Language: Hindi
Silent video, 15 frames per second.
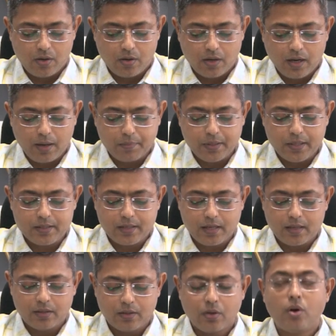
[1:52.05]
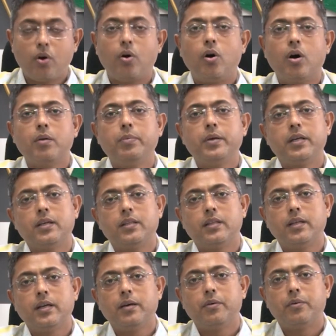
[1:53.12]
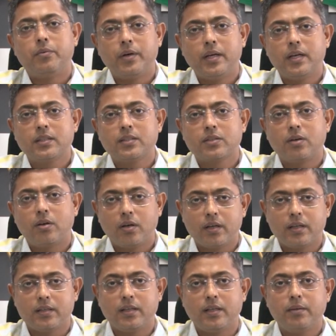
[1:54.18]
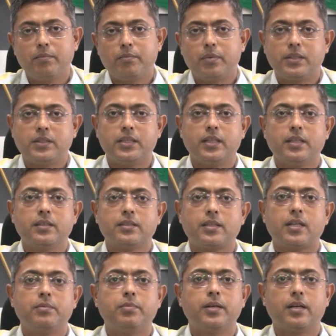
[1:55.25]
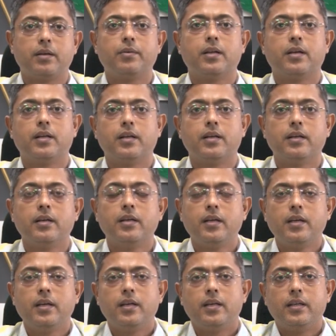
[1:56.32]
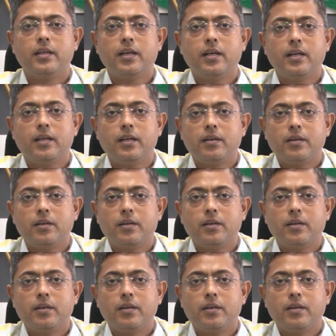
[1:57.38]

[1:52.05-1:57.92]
और आपके साथ और भी कितने वयस्क और कितने बच्चे साथ में ट्रैवल करेंगे यह